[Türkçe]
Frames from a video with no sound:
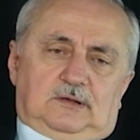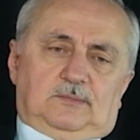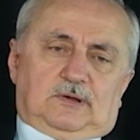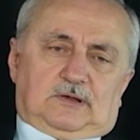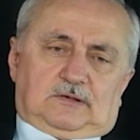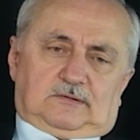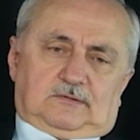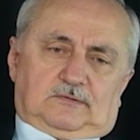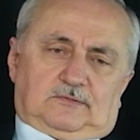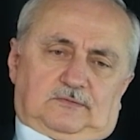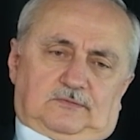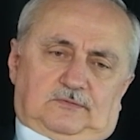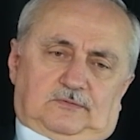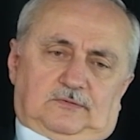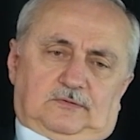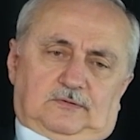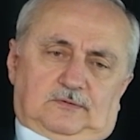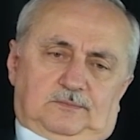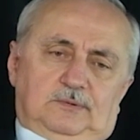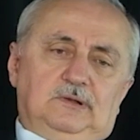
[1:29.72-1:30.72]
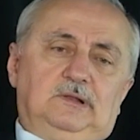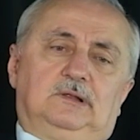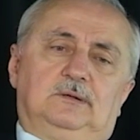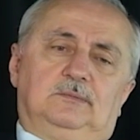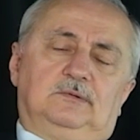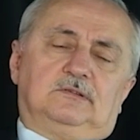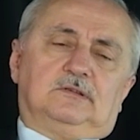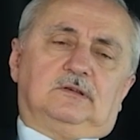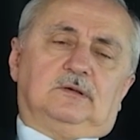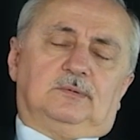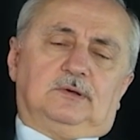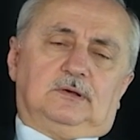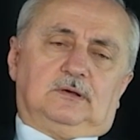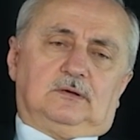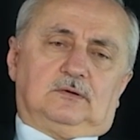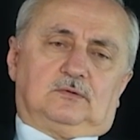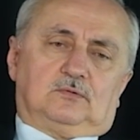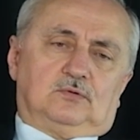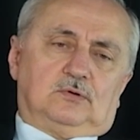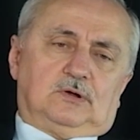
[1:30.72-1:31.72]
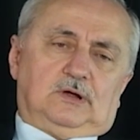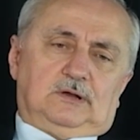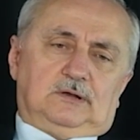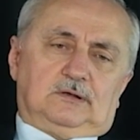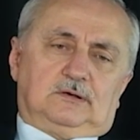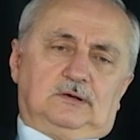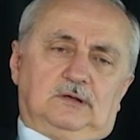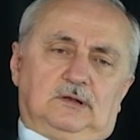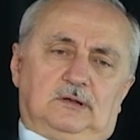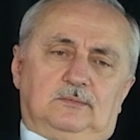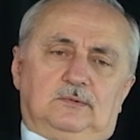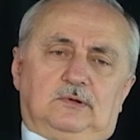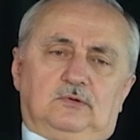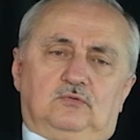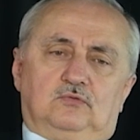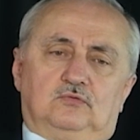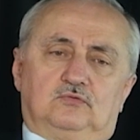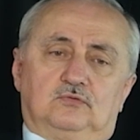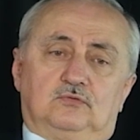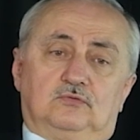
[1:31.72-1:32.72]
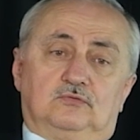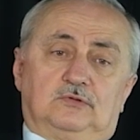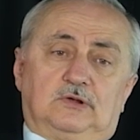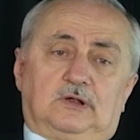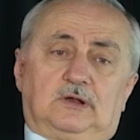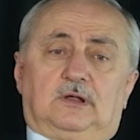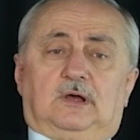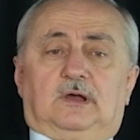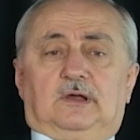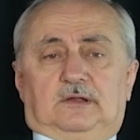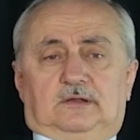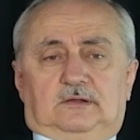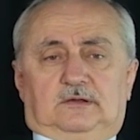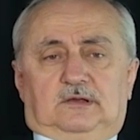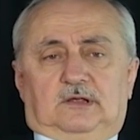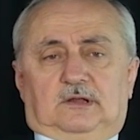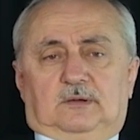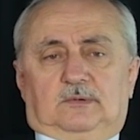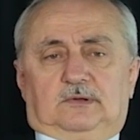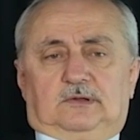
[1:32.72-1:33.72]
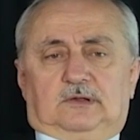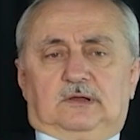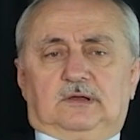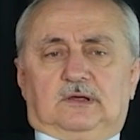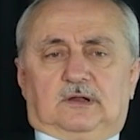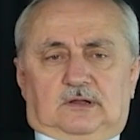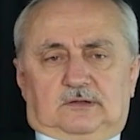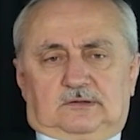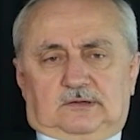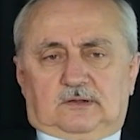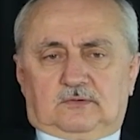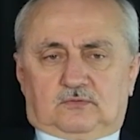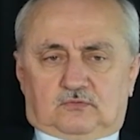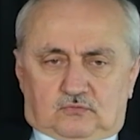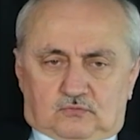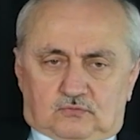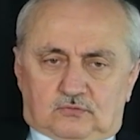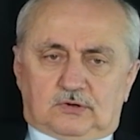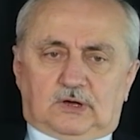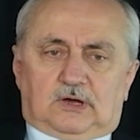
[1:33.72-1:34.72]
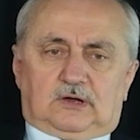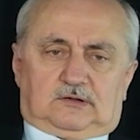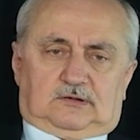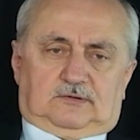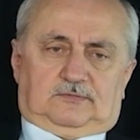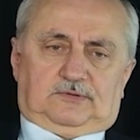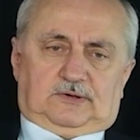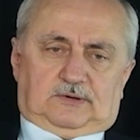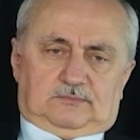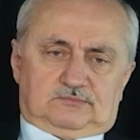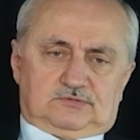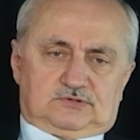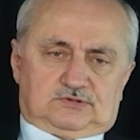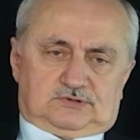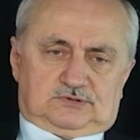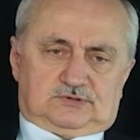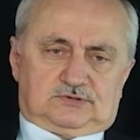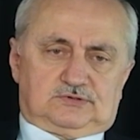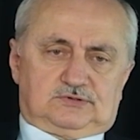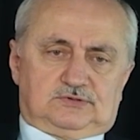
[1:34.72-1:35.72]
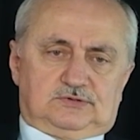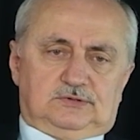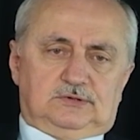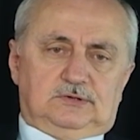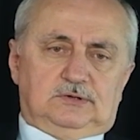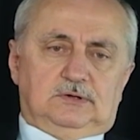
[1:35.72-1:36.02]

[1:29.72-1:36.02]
demektir bildiğimiz gibi Kur'an-ı Kerim'de yüzün üzerine ayet-i kerimede yaratan suya atıf yapmıştır.